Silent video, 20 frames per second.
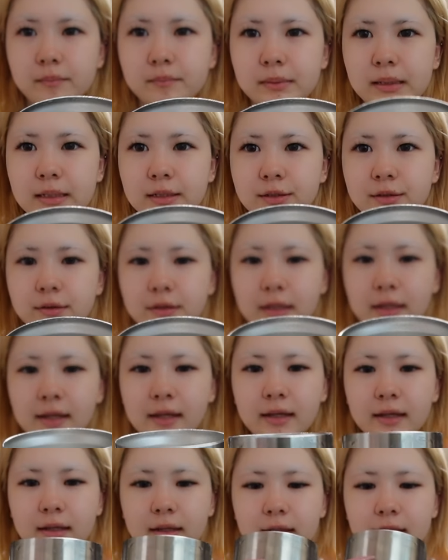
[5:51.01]
水で
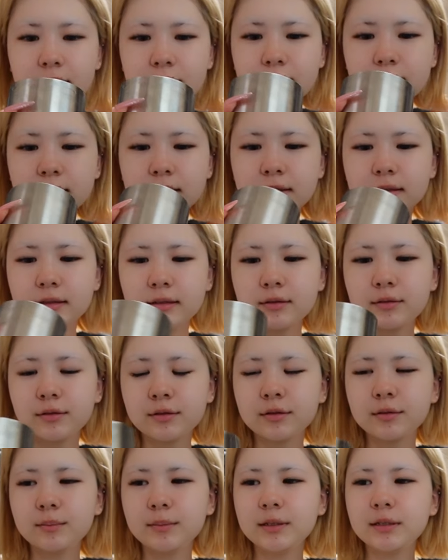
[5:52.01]
す
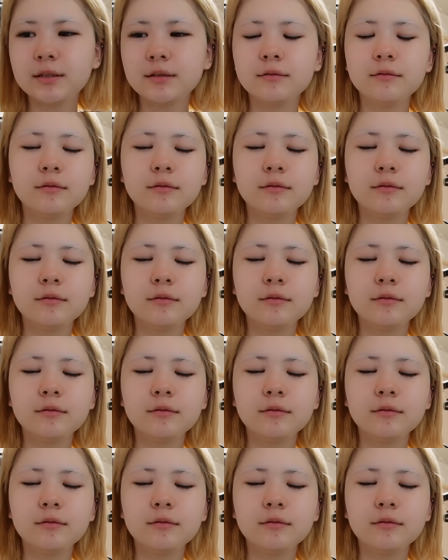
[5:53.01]
この水